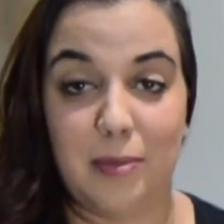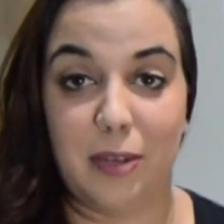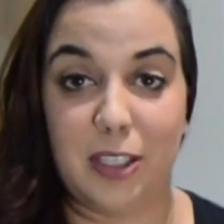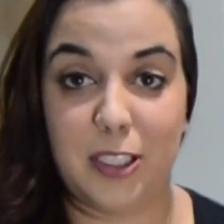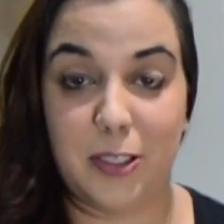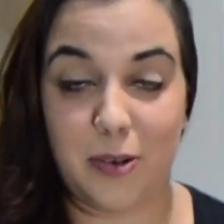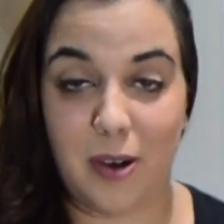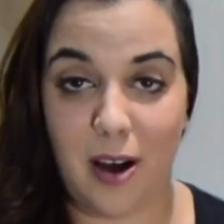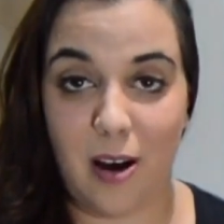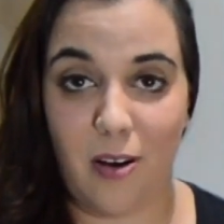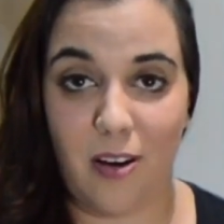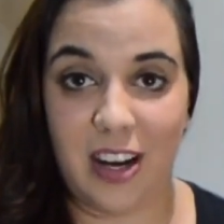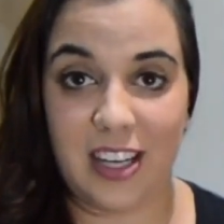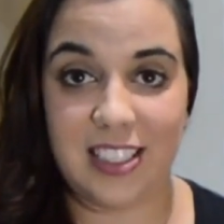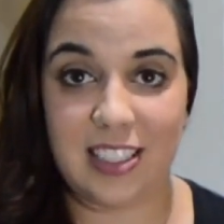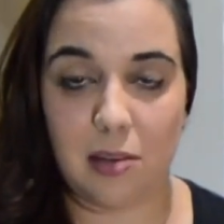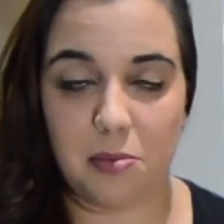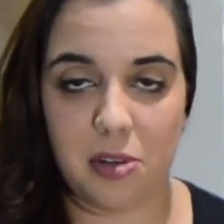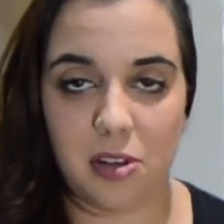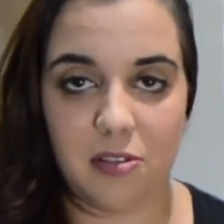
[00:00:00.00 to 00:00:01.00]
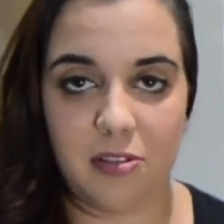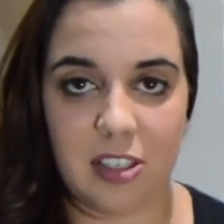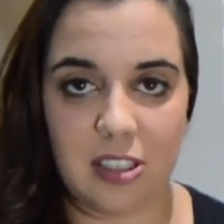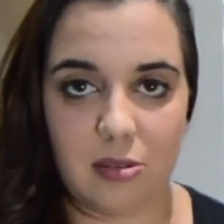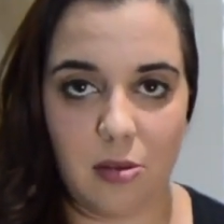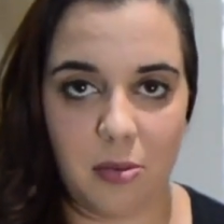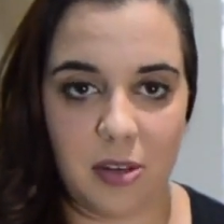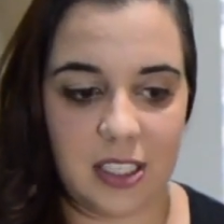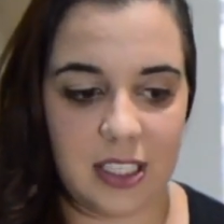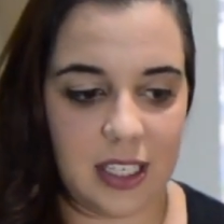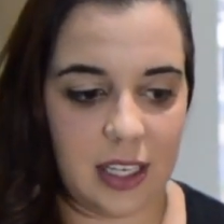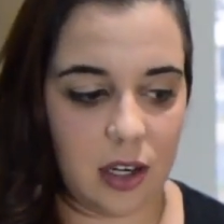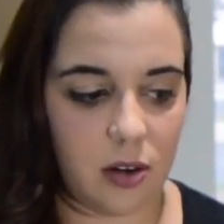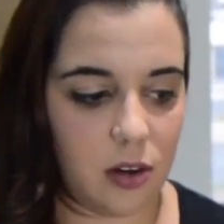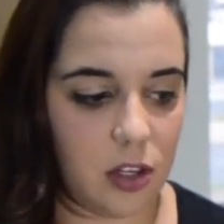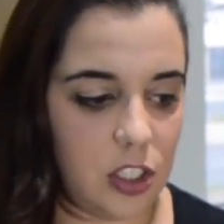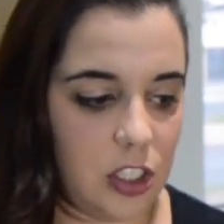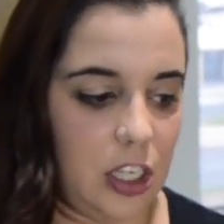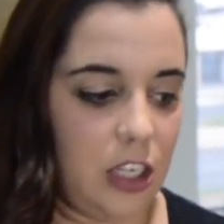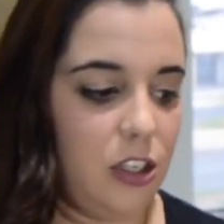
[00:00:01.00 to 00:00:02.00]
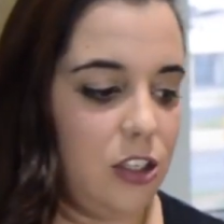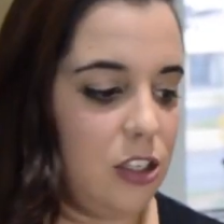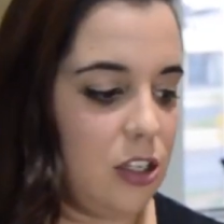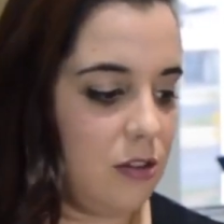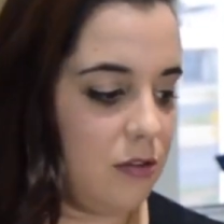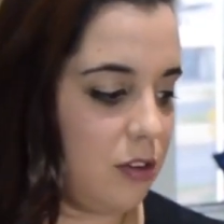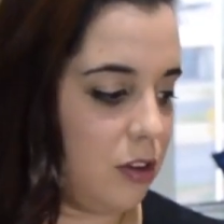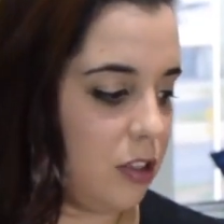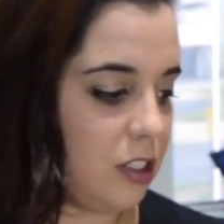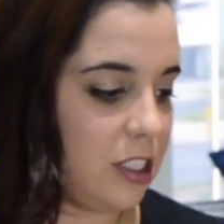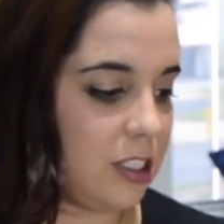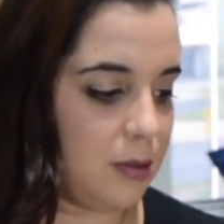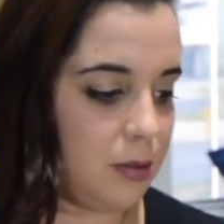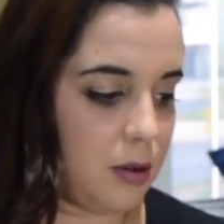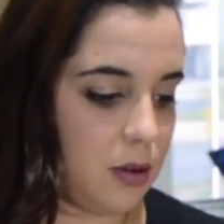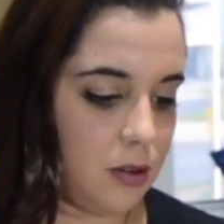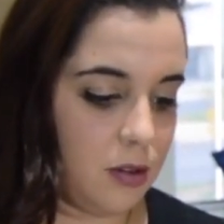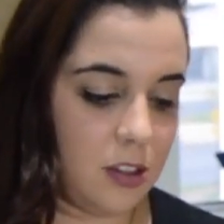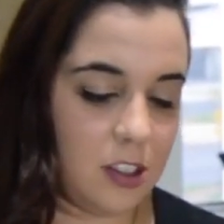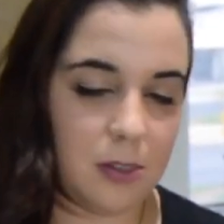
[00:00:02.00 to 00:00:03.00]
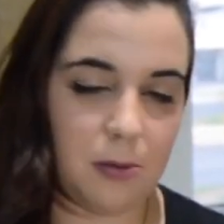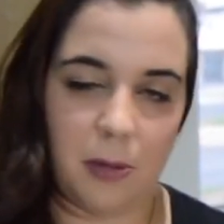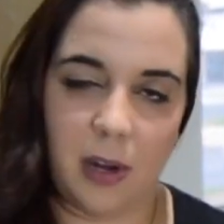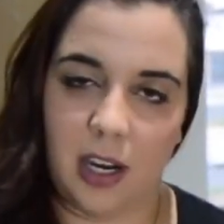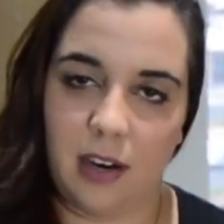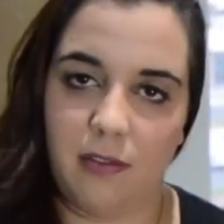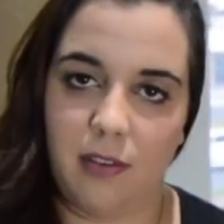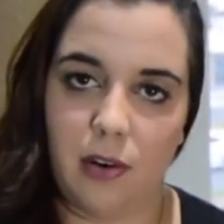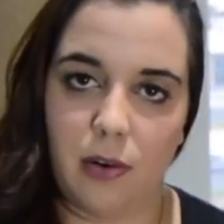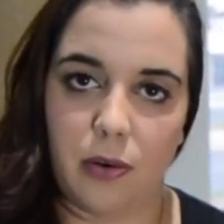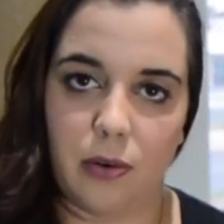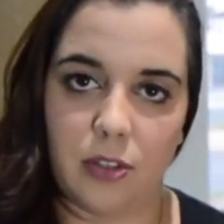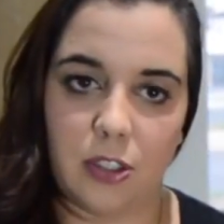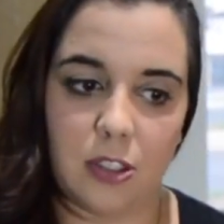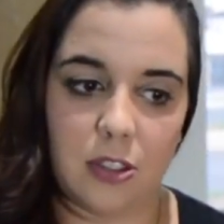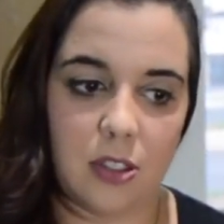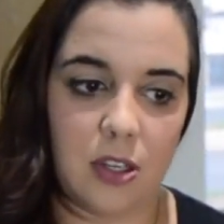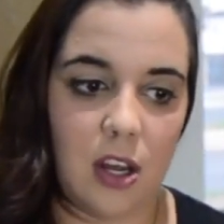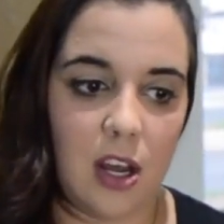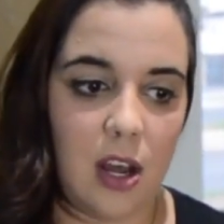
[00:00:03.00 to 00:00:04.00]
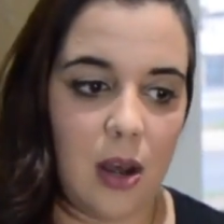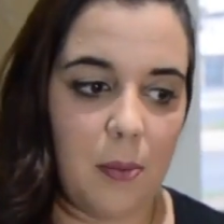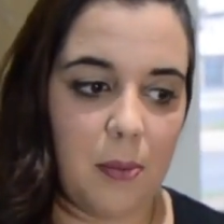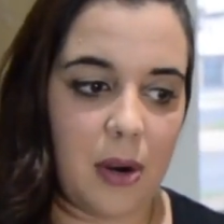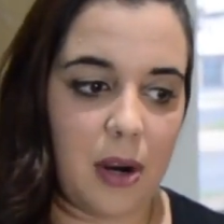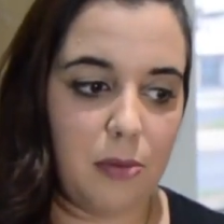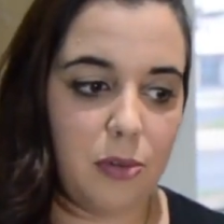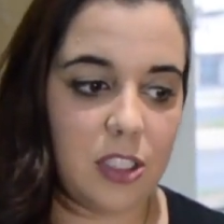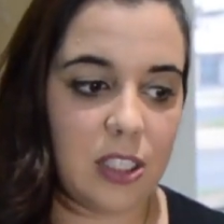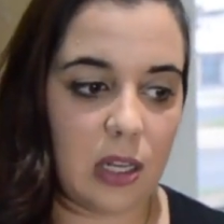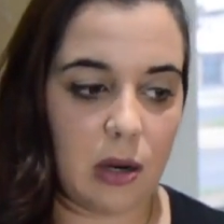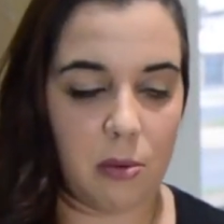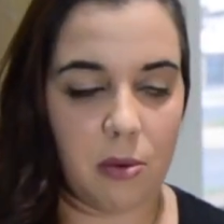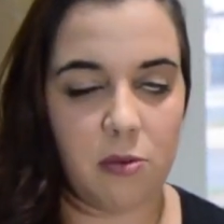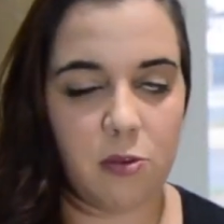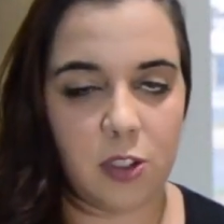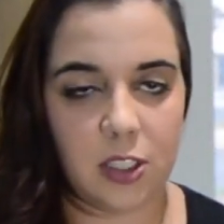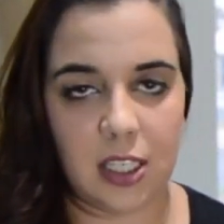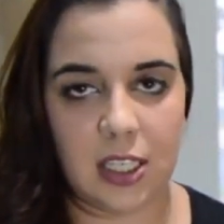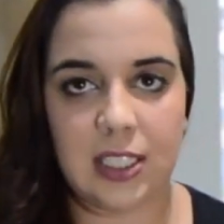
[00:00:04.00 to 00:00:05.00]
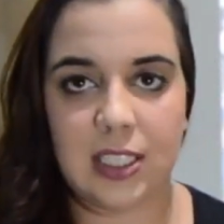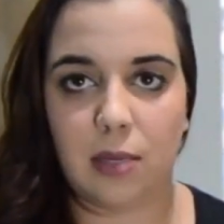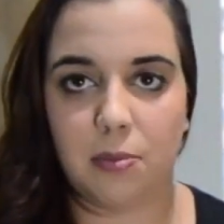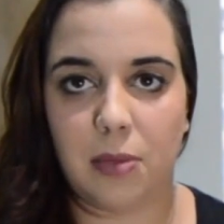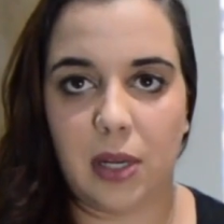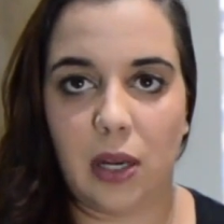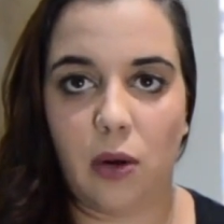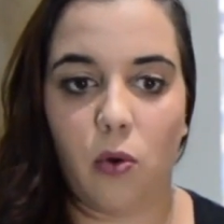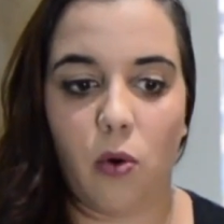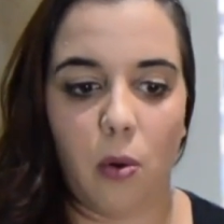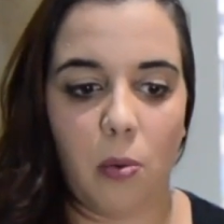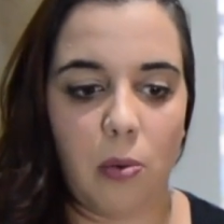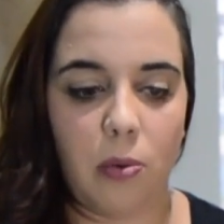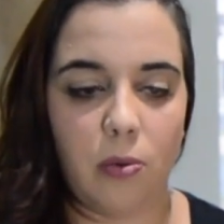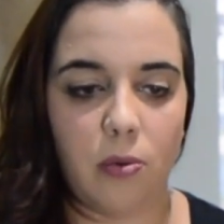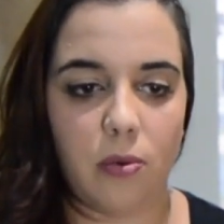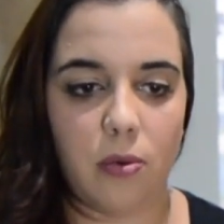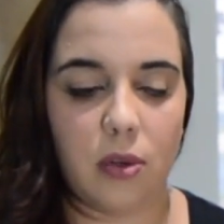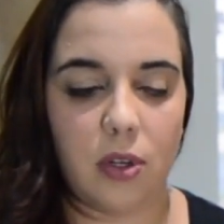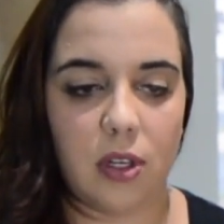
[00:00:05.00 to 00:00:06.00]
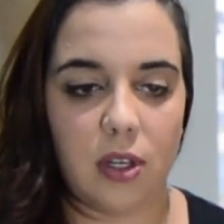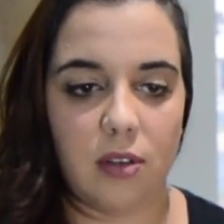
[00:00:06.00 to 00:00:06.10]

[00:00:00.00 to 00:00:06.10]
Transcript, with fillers: Pessoal, a Sabelo fez uma parceria com a gente, enviou esses produtos maravilhosos para mostrar para vocês também como uh,